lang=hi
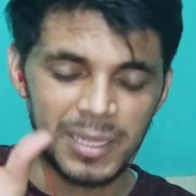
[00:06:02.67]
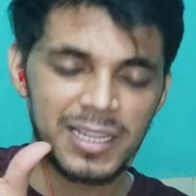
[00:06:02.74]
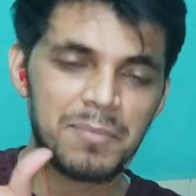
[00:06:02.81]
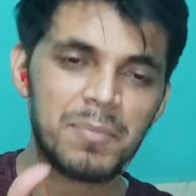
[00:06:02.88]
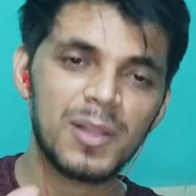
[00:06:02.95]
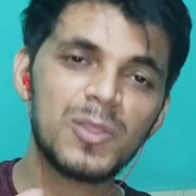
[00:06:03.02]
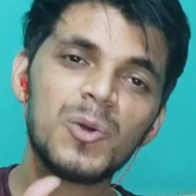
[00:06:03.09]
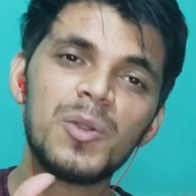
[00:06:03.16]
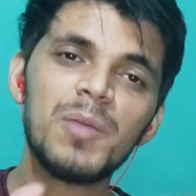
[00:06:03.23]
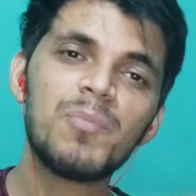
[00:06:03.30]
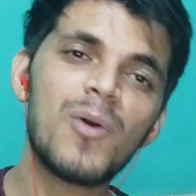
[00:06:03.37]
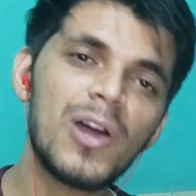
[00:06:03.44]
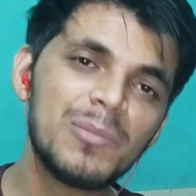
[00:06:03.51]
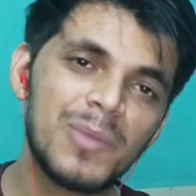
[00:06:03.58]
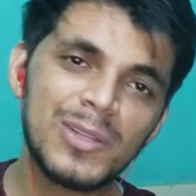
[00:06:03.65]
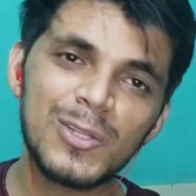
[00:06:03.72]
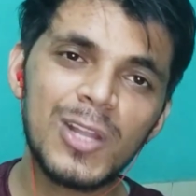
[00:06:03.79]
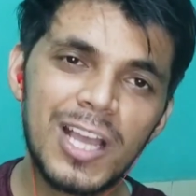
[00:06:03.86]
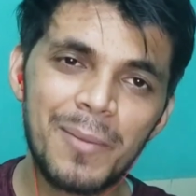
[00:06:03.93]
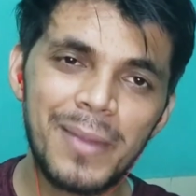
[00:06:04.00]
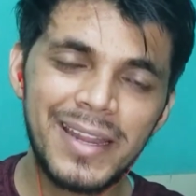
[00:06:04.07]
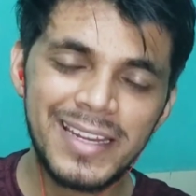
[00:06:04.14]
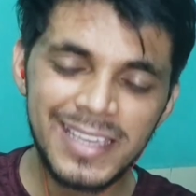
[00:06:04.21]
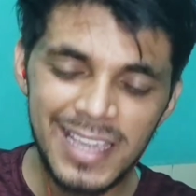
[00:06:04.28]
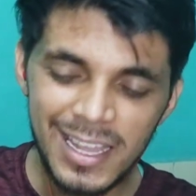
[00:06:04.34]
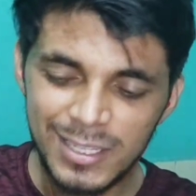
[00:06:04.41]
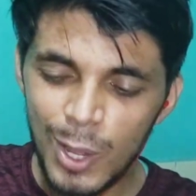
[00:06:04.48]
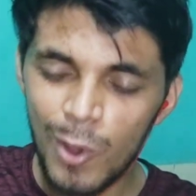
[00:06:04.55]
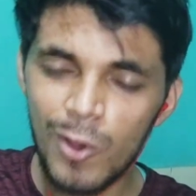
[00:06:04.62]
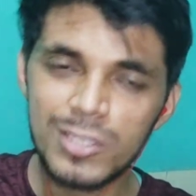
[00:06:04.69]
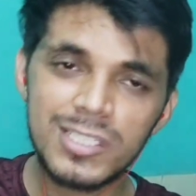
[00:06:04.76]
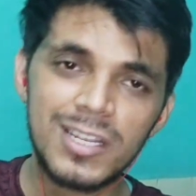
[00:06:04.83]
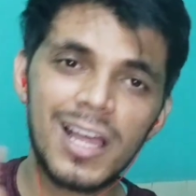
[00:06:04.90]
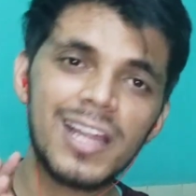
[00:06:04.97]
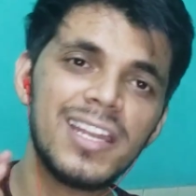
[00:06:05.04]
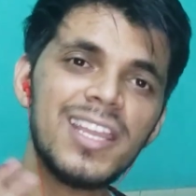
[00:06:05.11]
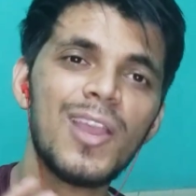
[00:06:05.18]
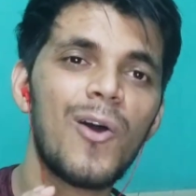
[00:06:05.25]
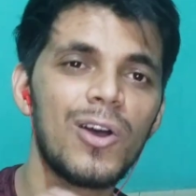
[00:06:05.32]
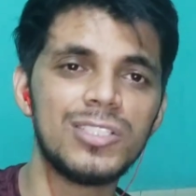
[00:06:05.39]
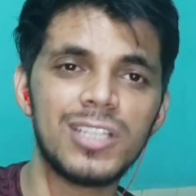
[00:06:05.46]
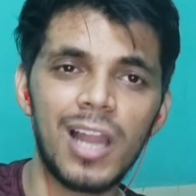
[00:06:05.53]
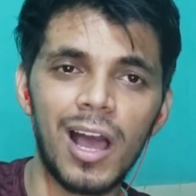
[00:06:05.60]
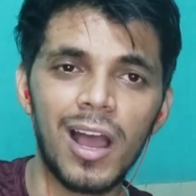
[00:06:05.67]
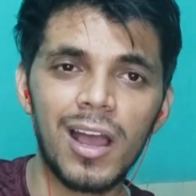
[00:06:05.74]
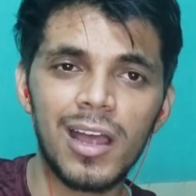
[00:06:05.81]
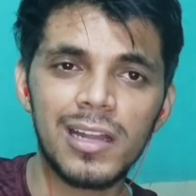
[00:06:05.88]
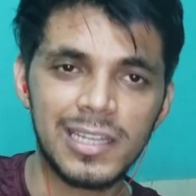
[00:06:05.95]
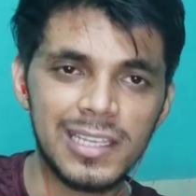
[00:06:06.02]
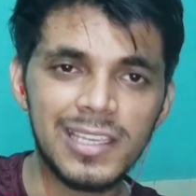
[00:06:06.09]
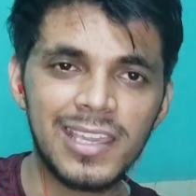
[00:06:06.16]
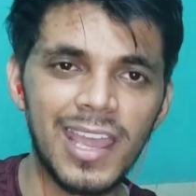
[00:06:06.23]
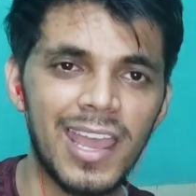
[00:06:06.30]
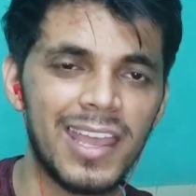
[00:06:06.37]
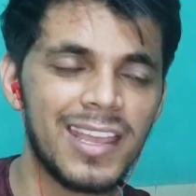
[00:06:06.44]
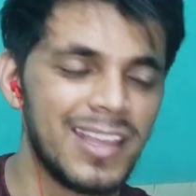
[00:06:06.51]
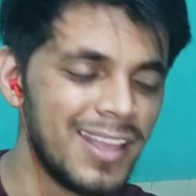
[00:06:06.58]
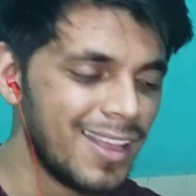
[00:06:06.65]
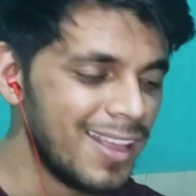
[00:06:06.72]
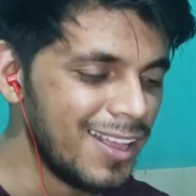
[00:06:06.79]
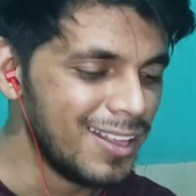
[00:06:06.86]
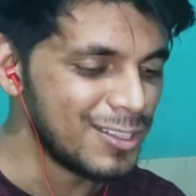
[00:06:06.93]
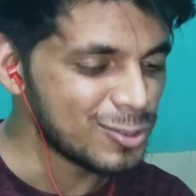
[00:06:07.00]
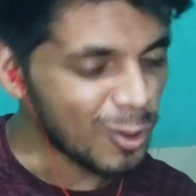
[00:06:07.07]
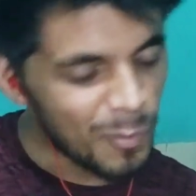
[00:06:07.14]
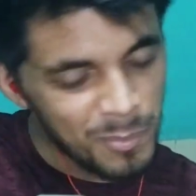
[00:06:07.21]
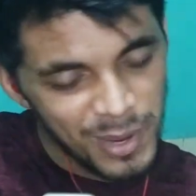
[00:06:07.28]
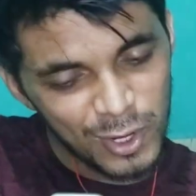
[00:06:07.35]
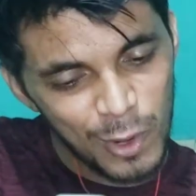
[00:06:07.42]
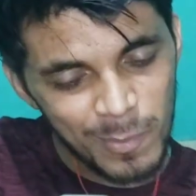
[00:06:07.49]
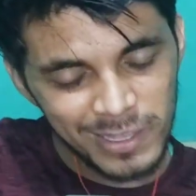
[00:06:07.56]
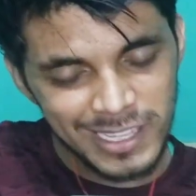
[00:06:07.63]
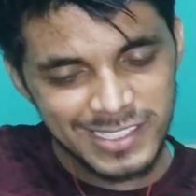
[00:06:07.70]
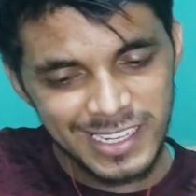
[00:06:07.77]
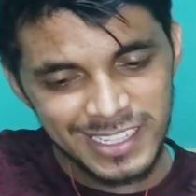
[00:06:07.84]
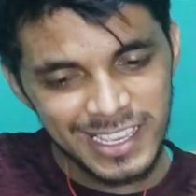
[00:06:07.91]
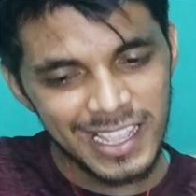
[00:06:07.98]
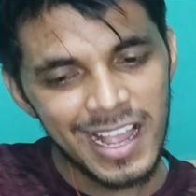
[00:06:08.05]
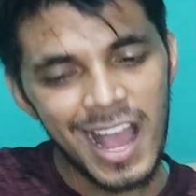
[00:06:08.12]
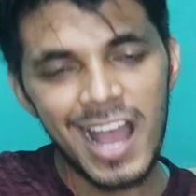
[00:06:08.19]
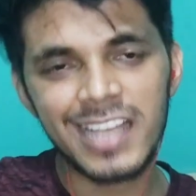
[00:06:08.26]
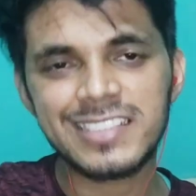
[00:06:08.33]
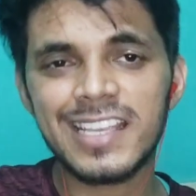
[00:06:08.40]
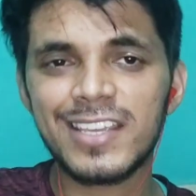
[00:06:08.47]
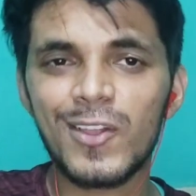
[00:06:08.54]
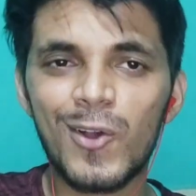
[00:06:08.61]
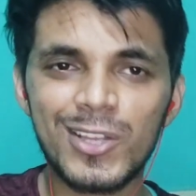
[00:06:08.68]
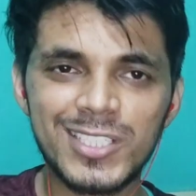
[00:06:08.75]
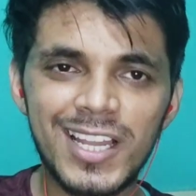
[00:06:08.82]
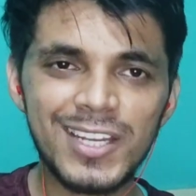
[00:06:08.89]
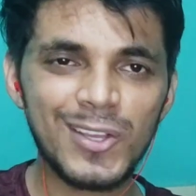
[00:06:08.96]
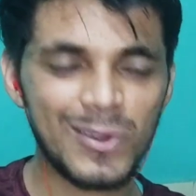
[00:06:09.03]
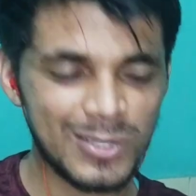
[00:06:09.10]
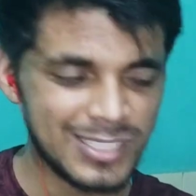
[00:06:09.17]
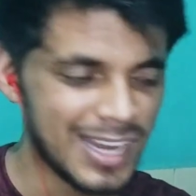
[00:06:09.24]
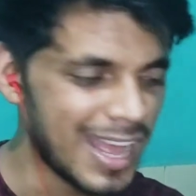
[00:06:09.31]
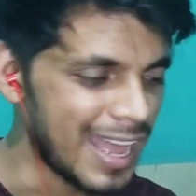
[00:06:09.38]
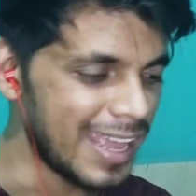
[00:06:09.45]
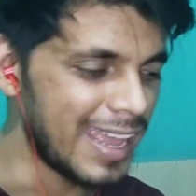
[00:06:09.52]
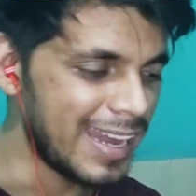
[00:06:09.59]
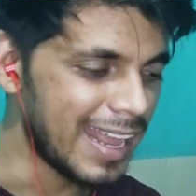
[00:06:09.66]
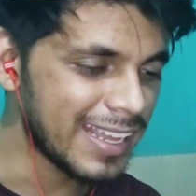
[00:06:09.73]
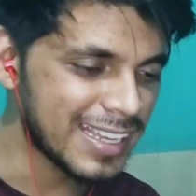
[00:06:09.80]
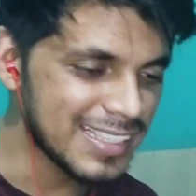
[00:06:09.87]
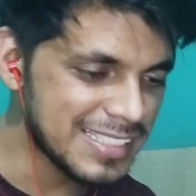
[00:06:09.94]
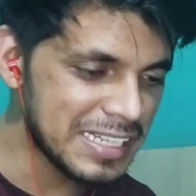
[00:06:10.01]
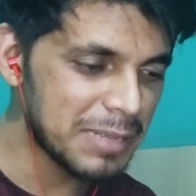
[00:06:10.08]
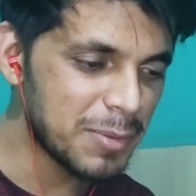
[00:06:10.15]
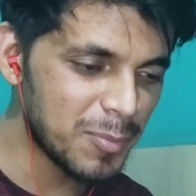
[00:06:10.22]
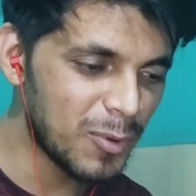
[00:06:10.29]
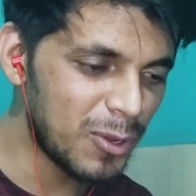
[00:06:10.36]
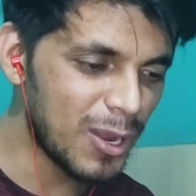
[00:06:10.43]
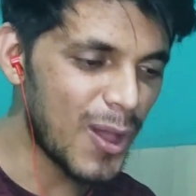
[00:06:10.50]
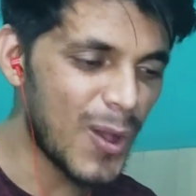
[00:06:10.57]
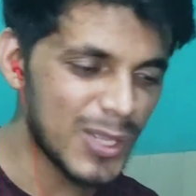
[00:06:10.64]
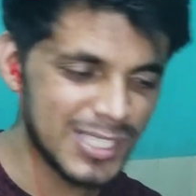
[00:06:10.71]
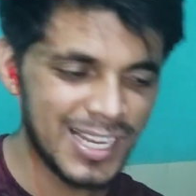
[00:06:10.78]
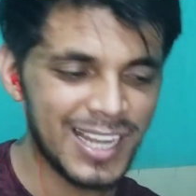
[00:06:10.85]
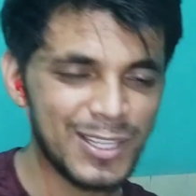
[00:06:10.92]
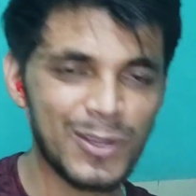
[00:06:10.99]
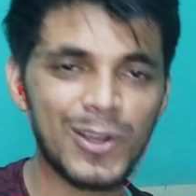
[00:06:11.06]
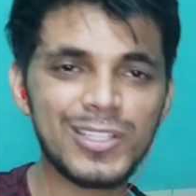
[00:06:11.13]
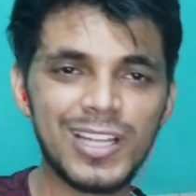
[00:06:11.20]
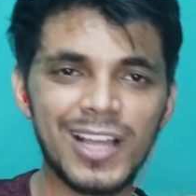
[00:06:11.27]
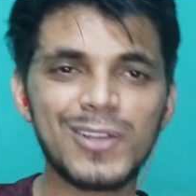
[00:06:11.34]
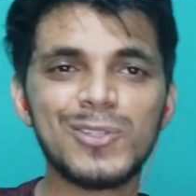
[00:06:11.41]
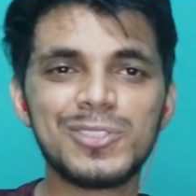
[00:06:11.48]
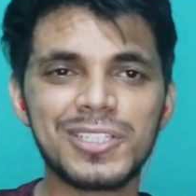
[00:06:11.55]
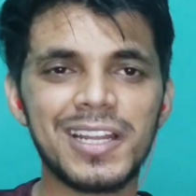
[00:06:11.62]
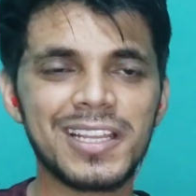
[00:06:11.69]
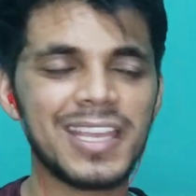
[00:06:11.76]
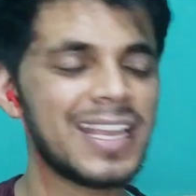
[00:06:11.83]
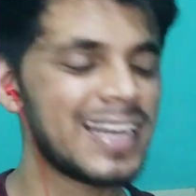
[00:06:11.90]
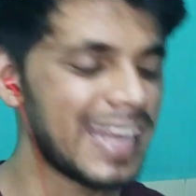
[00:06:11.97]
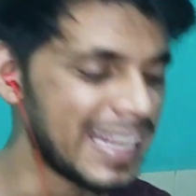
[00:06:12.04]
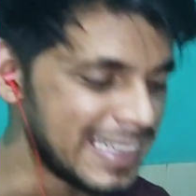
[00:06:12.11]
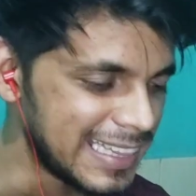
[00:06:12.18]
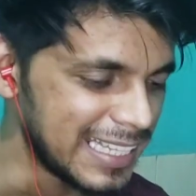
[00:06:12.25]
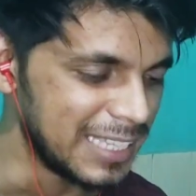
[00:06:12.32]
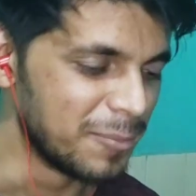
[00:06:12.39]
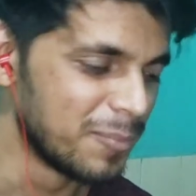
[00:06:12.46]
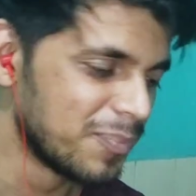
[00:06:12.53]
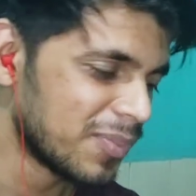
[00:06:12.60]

मतलब बंदों ने बहुत बंदों ने कमेंट किया था औजला नहीं औजला ठीक है तो मेरे को पता चल गया कहाँ से ये औजला नहीं औजला आया है लाइक इसने भी बोला औजला नहीं औजला कुछ करके एक लाइन थी